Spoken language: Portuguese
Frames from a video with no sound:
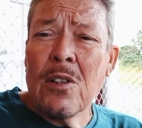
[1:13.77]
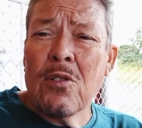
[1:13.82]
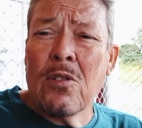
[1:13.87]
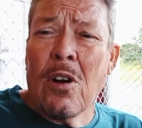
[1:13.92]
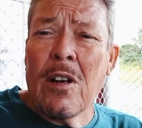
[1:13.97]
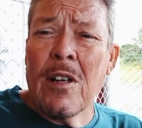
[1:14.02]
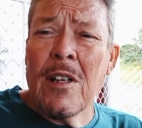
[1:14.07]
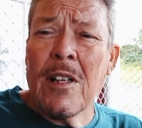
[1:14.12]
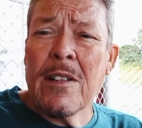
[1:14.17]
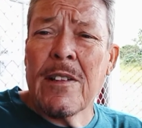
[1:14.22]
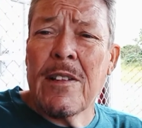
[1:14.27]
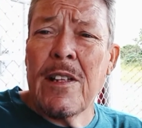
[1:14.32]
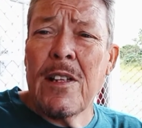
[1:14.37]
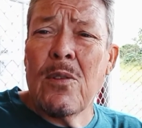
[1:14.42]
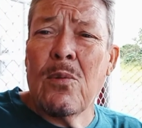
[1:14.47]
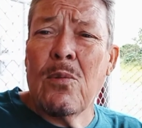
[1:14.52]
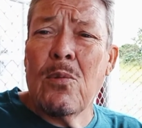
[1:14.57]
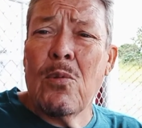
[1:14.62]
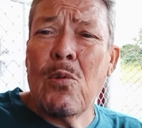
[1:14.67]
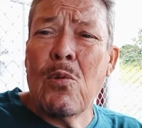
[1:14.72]
torna-se
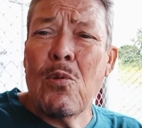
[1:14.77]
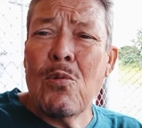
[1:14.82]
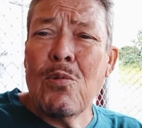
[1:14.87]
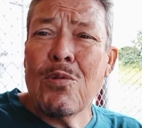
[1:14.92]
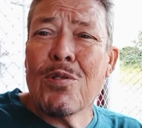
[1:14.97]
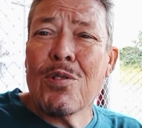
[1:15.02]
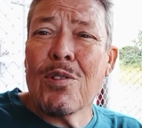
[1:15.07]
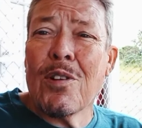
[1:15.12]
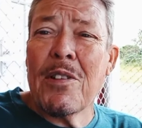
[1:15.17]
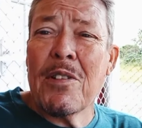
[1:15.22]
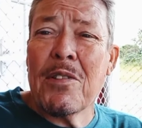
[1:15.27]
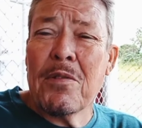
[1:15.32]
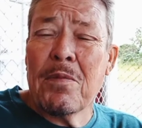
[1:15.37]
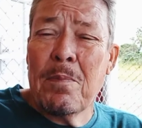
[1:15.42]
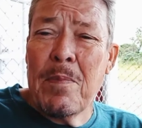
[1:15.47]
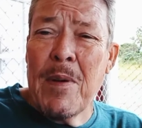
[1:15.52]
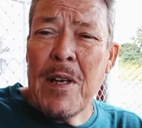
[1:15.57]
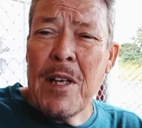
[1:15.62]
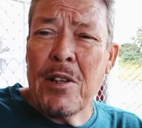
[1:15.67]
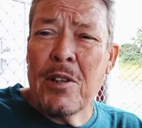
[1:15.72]
um só
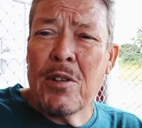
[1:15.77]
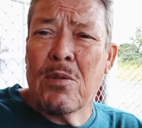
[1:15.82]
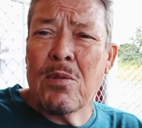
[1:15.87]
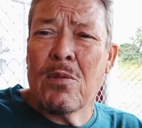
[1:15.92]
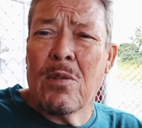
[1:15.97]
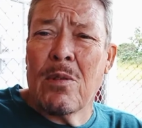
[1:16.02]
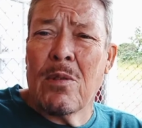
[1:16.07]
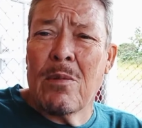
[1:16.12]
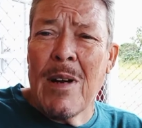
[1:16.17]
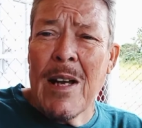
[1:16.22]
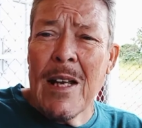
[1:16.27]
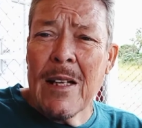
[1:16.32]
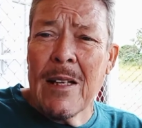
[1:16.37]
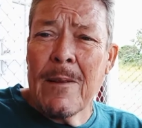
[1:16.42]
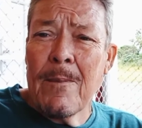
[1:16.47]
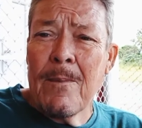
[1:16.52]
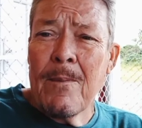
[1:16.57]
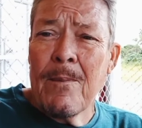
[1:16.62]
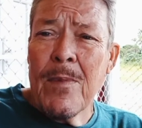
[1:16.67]
espírito com ela,